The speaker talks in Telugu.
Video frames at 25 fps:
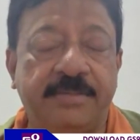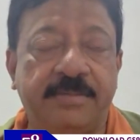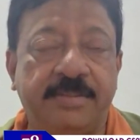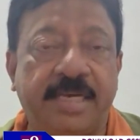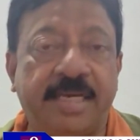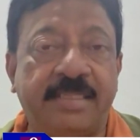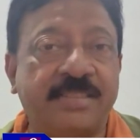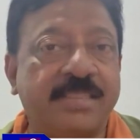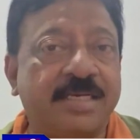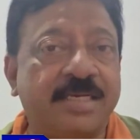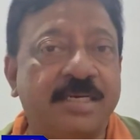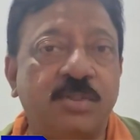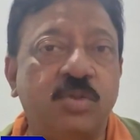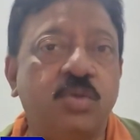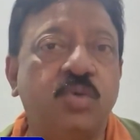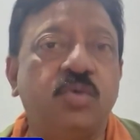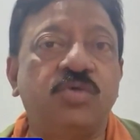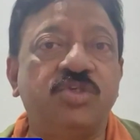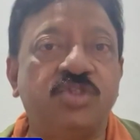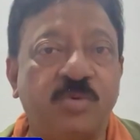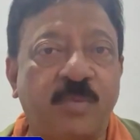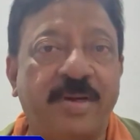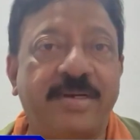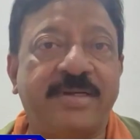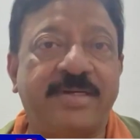యాత్రాటు
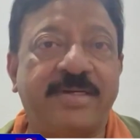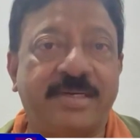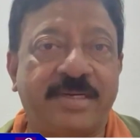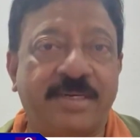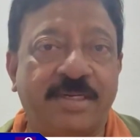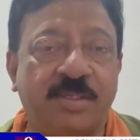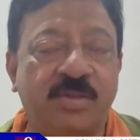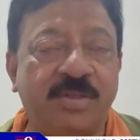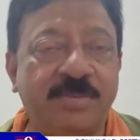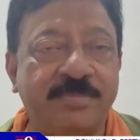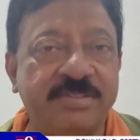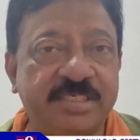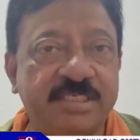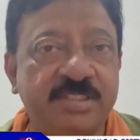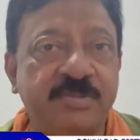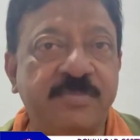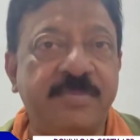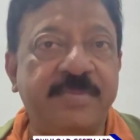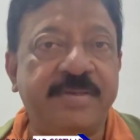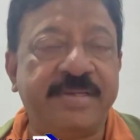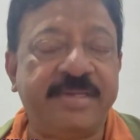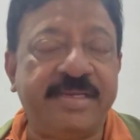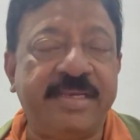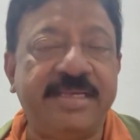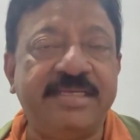గురించి మాట్లాడలేదు ఐమ్ జస్ట్
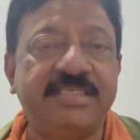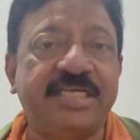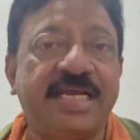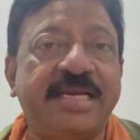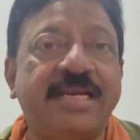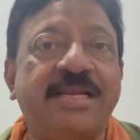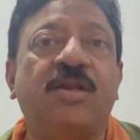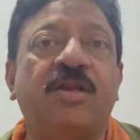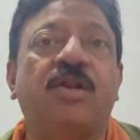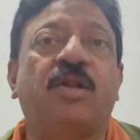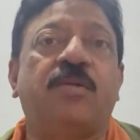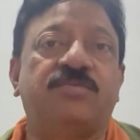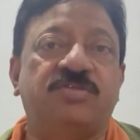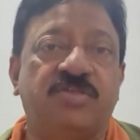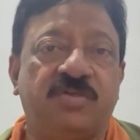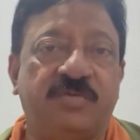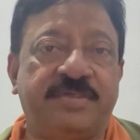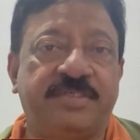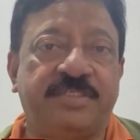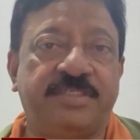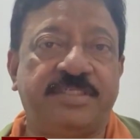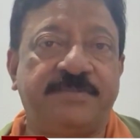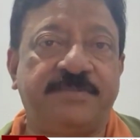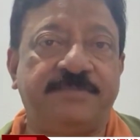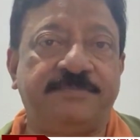మేకింగ్ ఏ జనరల్
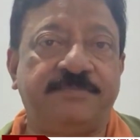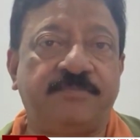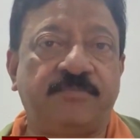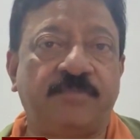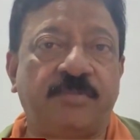అబ్జర్వేషన్